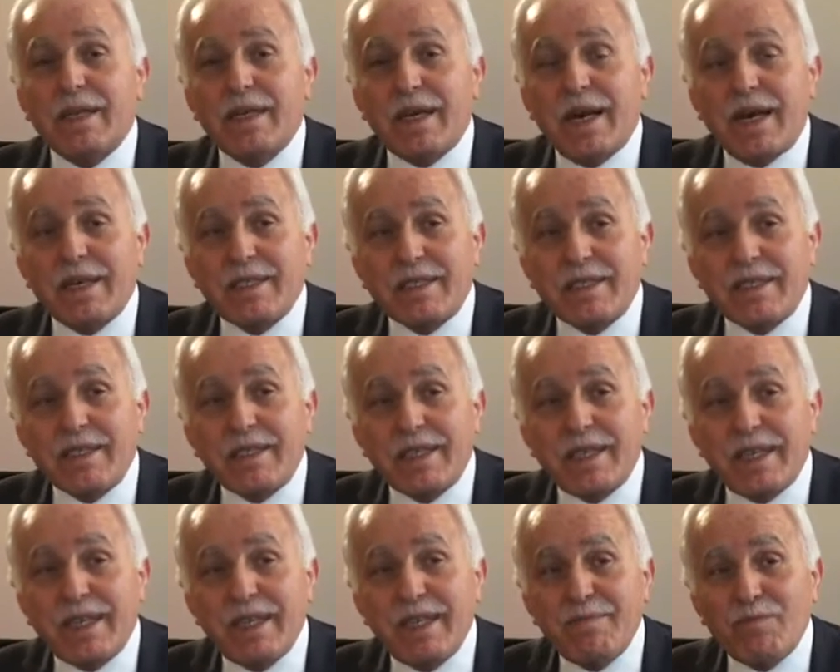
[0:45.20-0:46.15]

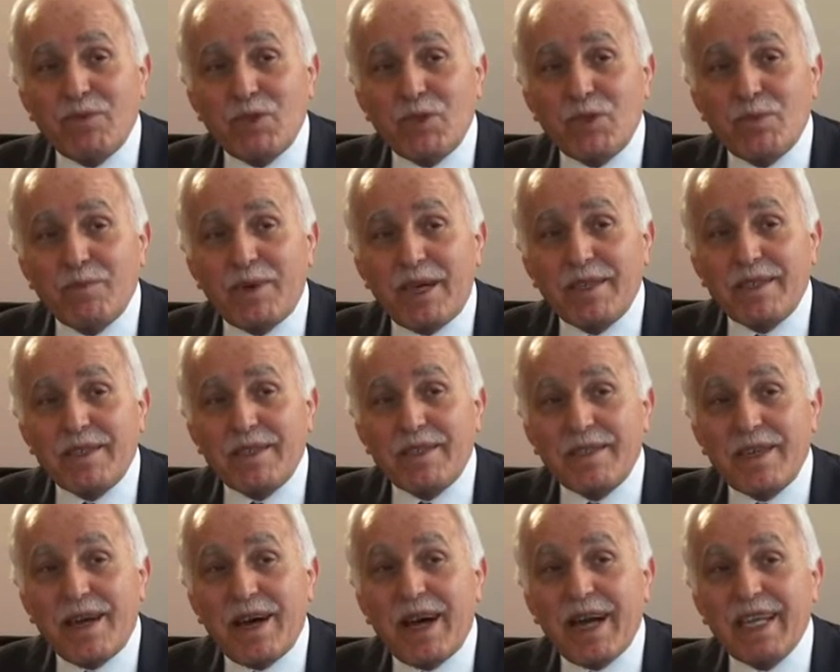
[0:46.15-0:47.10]
karşısındaki Müslümanın
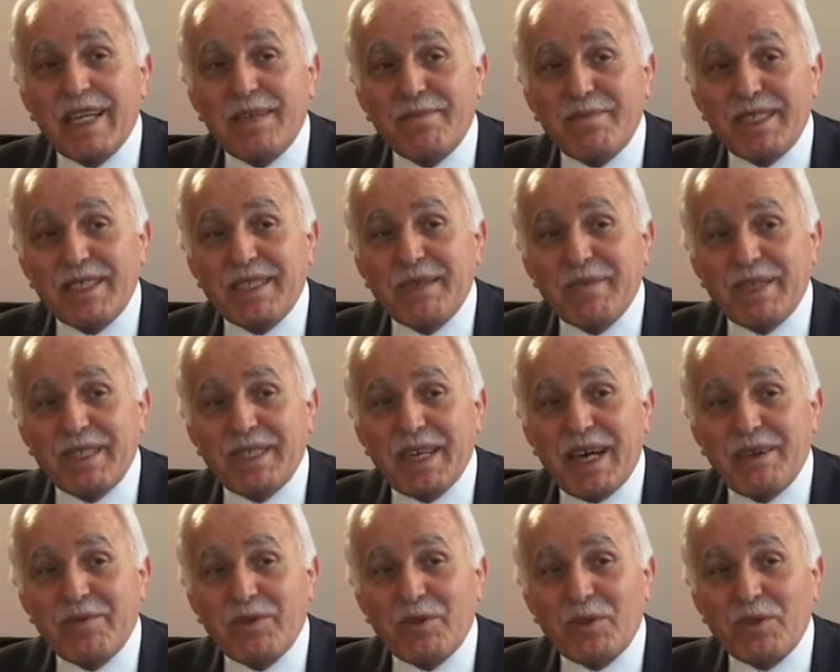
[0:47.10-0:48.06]
hangi mezhebe
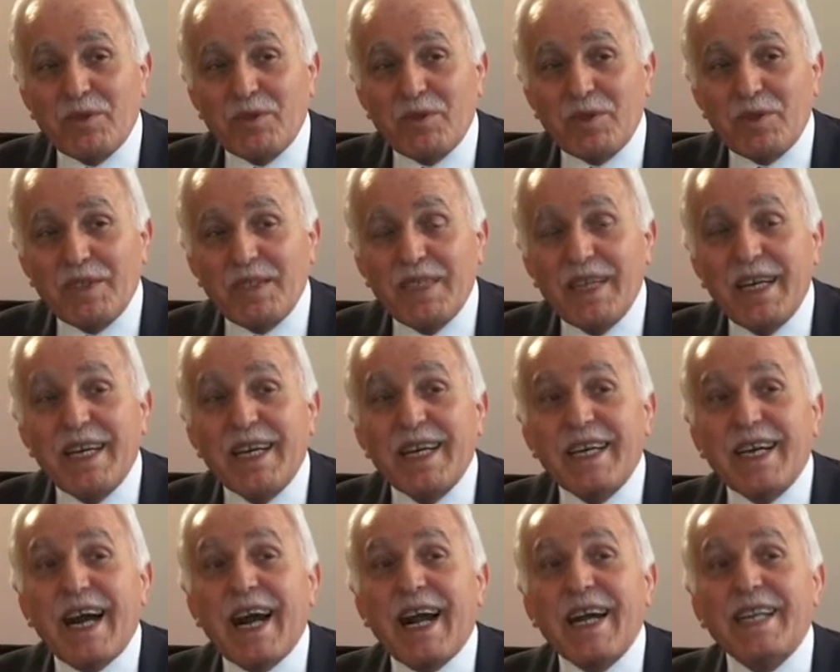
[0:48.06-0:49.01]
tabi olursa olsun
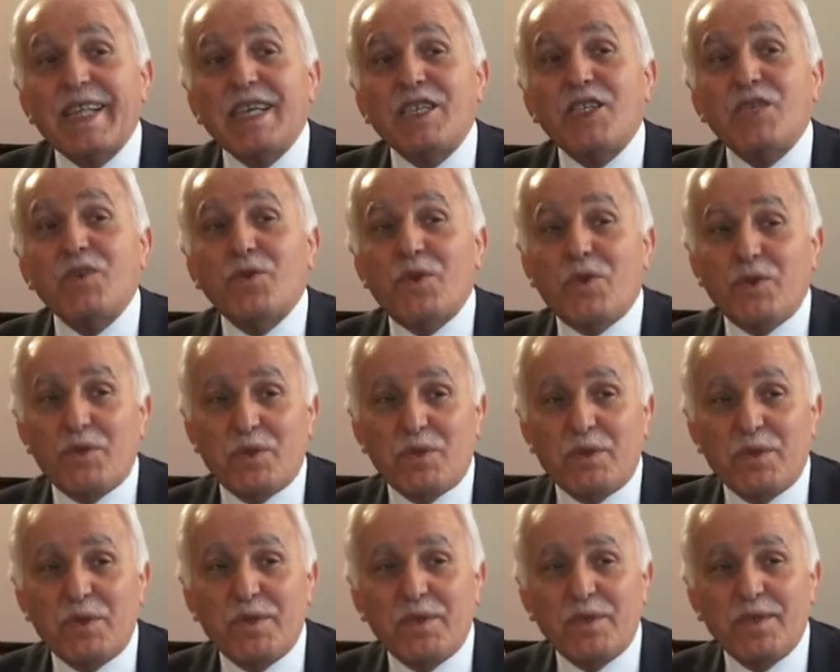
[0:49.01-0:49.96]
kardeşi
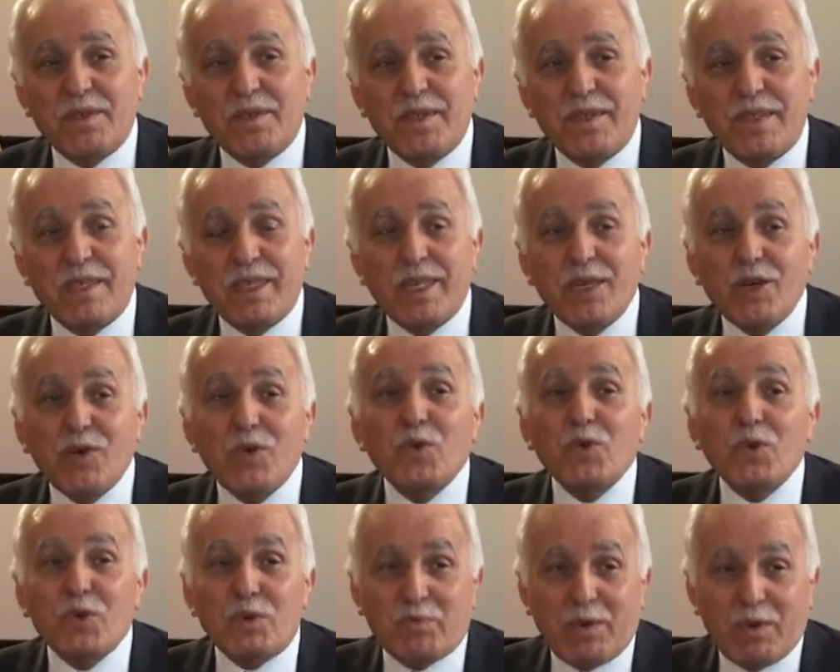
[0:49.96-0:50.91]
olduğunu
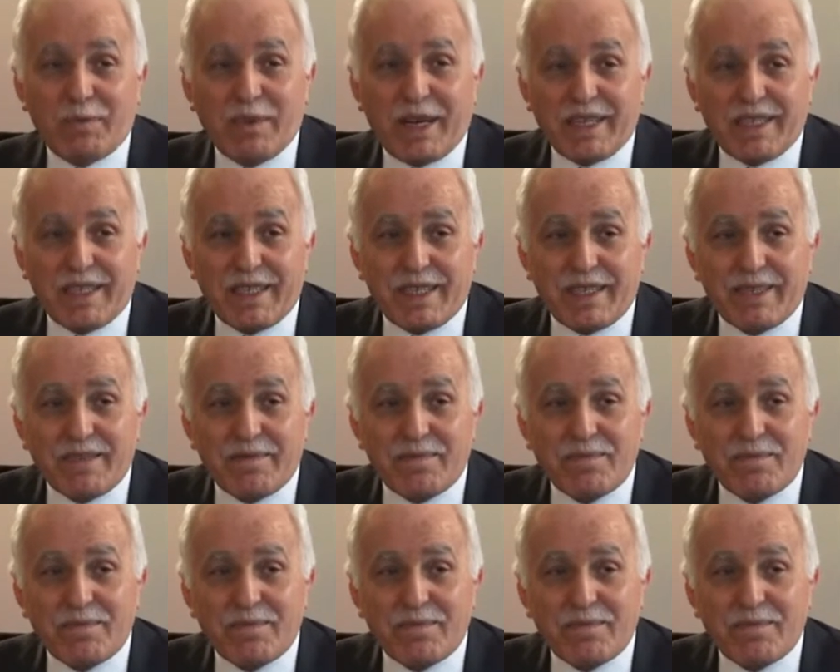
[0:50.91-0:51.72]
unutmamalıdır.